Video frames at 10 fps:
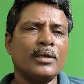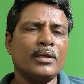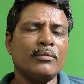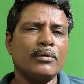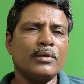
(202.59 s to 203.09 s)

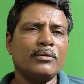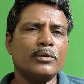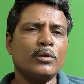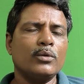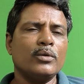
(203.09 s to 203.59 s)
యువ
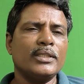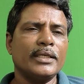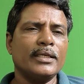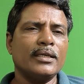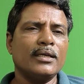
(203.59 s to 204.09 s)
యువతులు
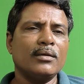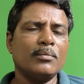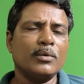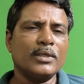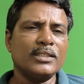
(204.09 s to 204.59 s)
వ్యతిరేకంగా
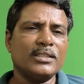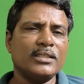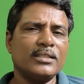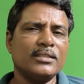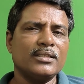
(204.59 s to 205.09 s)
అప్పుడు
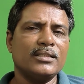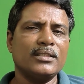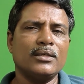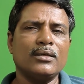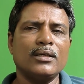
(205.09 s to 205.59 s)
రిజిస్ట్రేషన్
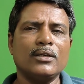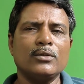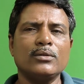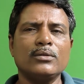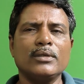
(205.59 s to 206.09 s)
చేశారు ఆనాడు
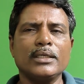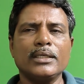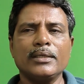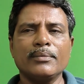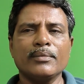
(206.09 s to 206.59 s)
ఉన్నటువంటి
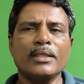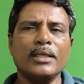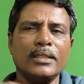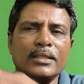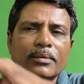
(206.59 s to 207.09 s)

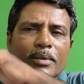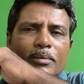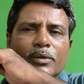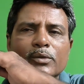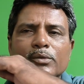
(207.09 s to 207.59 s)
ఏదైతే
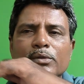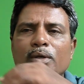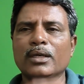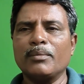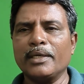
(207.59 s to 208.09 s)
ప్రభుత్వం ఉందో
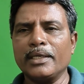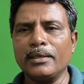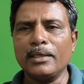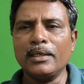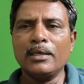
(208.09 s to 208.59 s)
కమాని
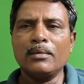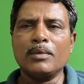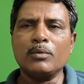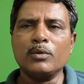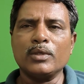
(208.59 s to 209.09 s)

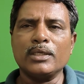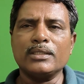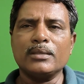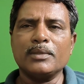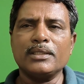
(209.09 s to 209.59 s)
ప్రభుత్వానికి
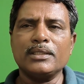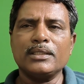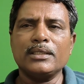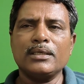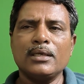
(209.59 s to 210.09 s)
సంబంధించి